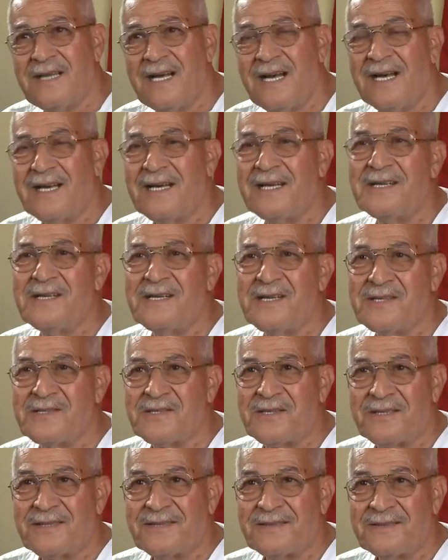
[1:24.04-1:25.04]
عاقل
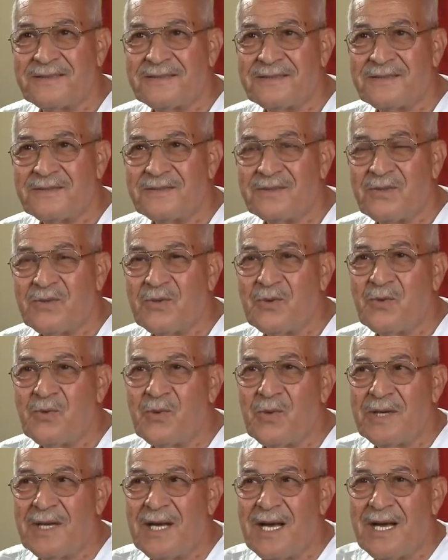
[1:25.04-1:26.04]
يسر
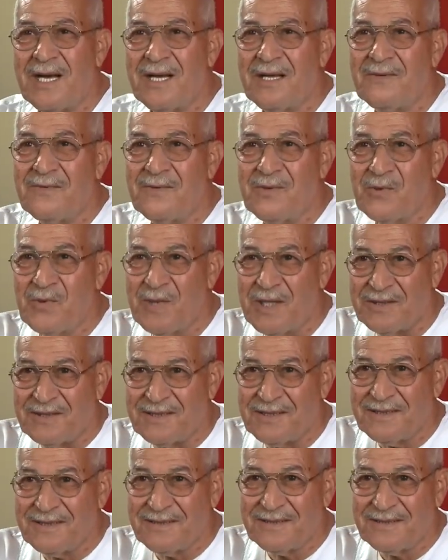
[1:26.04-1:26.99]
هو العاقل في الاولاد